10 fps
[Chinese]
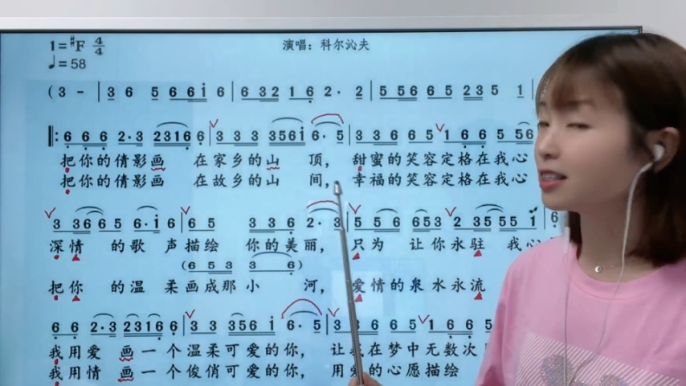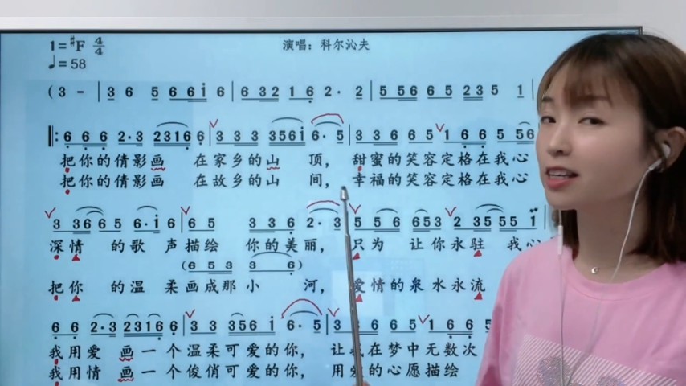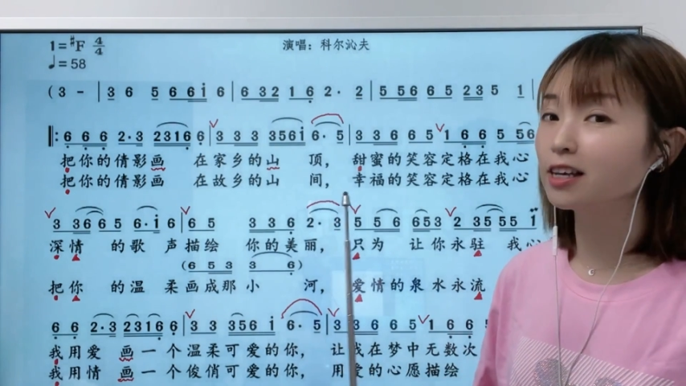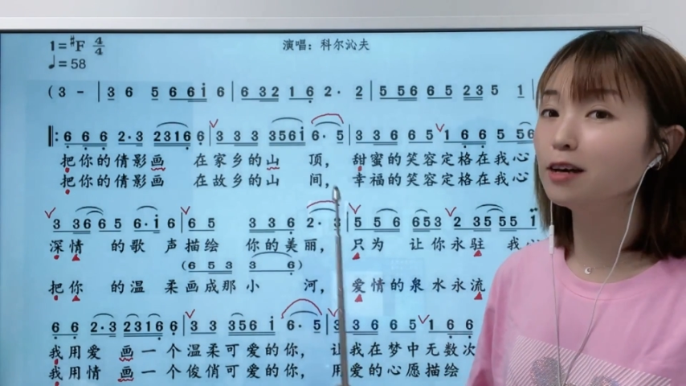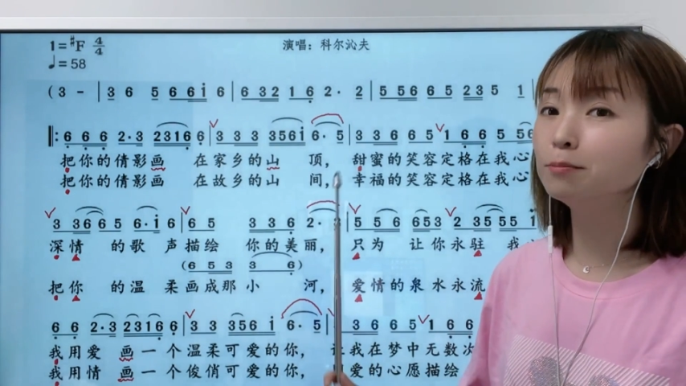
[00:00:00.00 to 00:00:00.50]

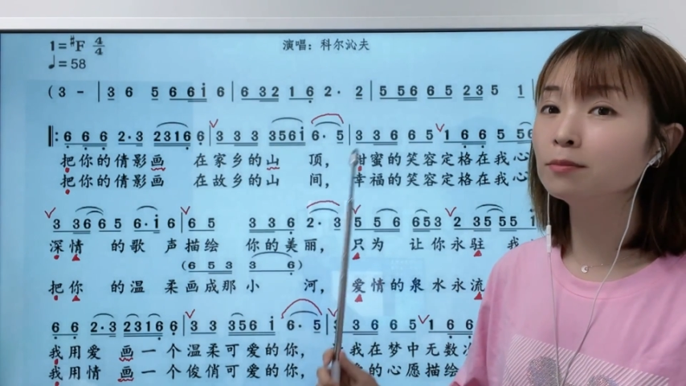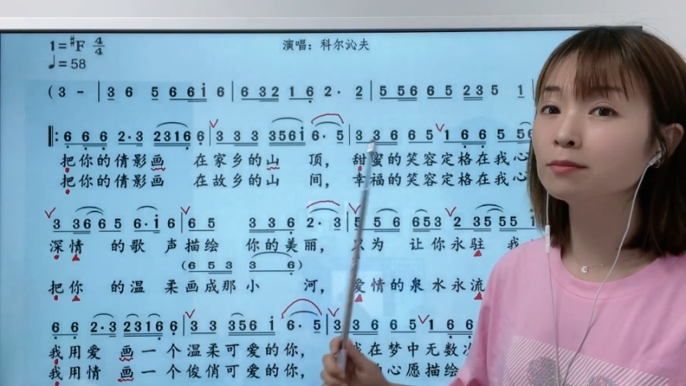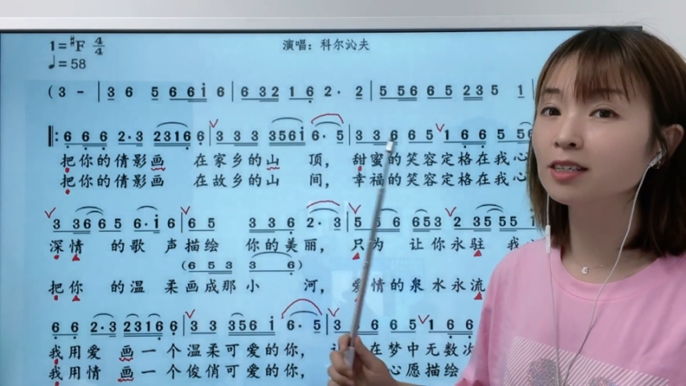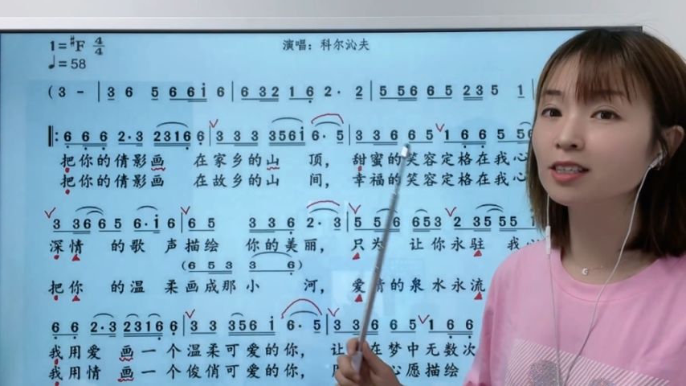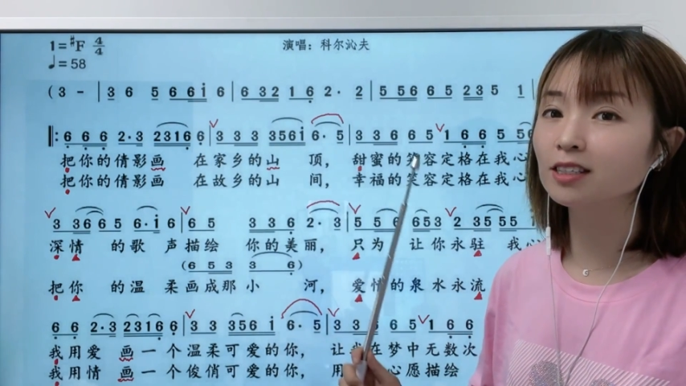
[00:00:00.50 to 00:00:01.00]
甜
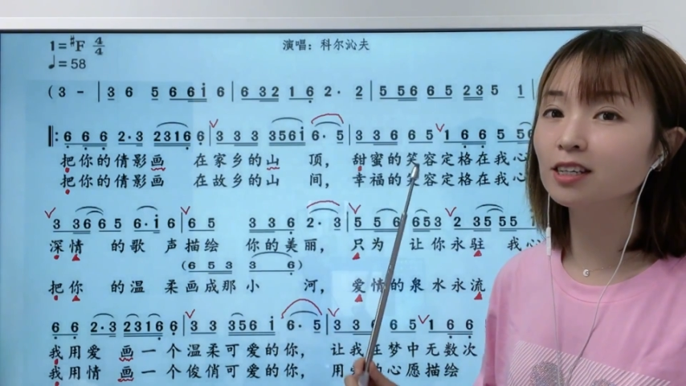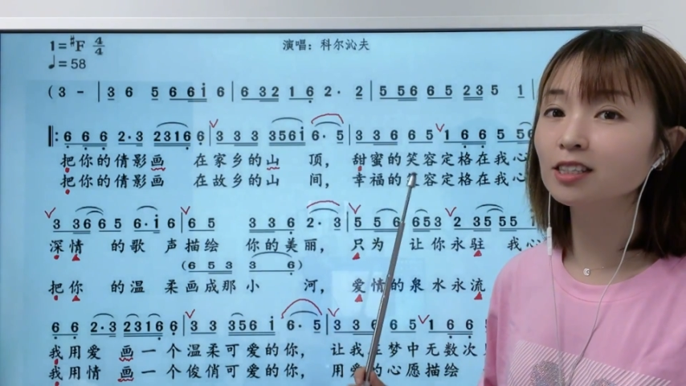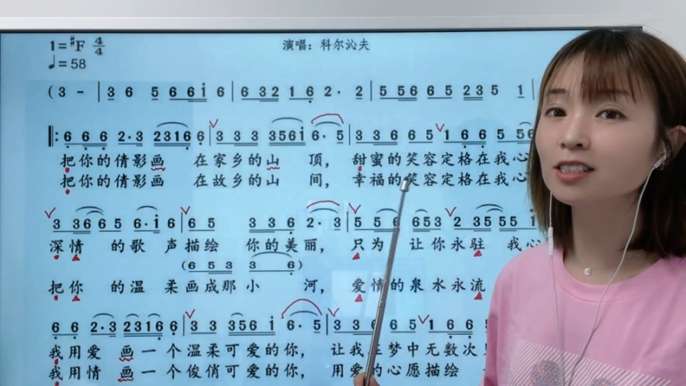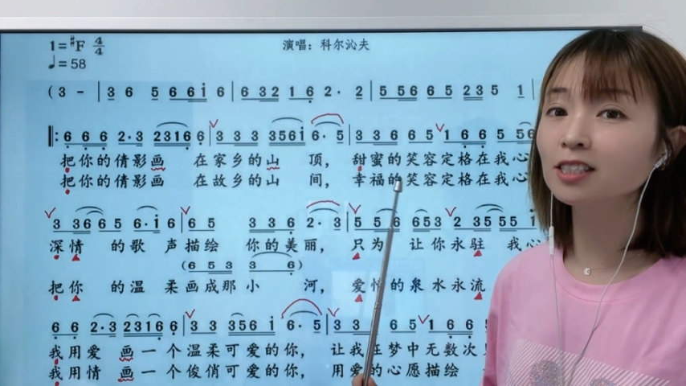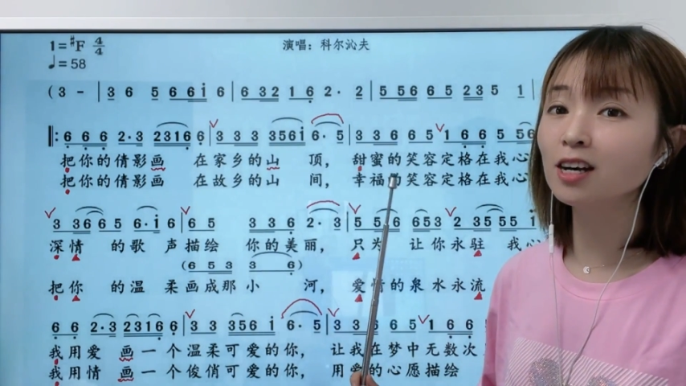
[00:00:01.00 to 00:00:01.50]
蜜的
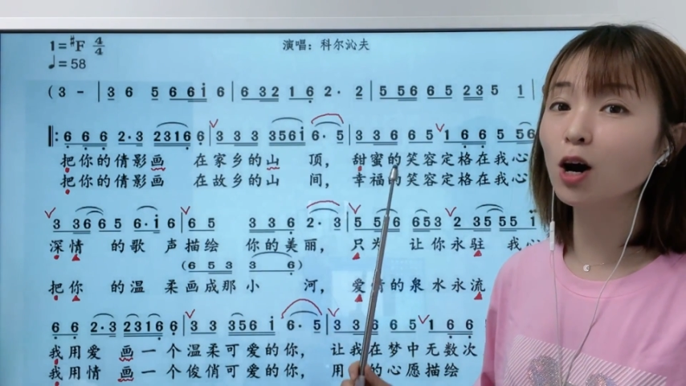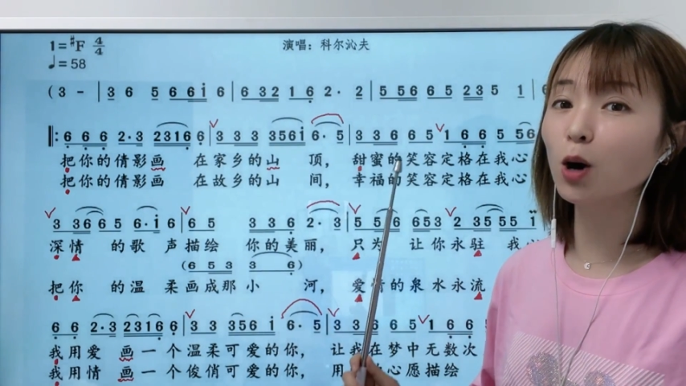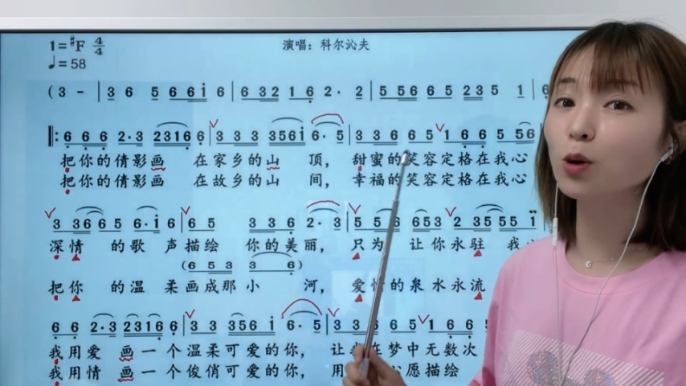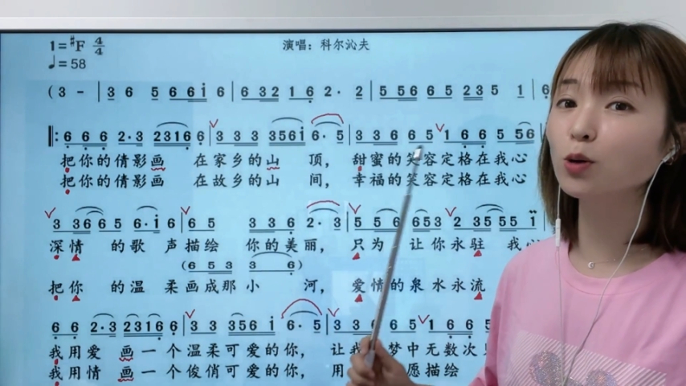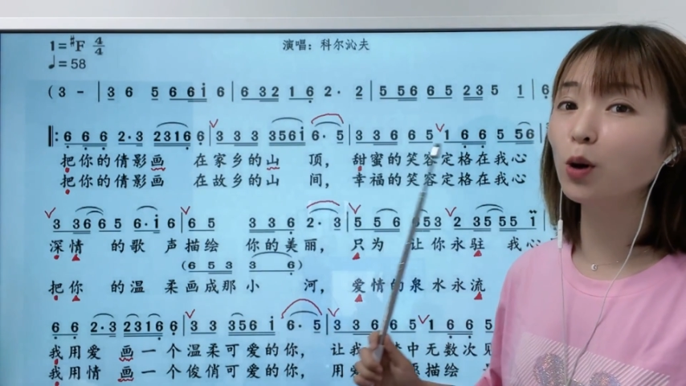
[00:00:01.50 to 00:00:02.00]
笑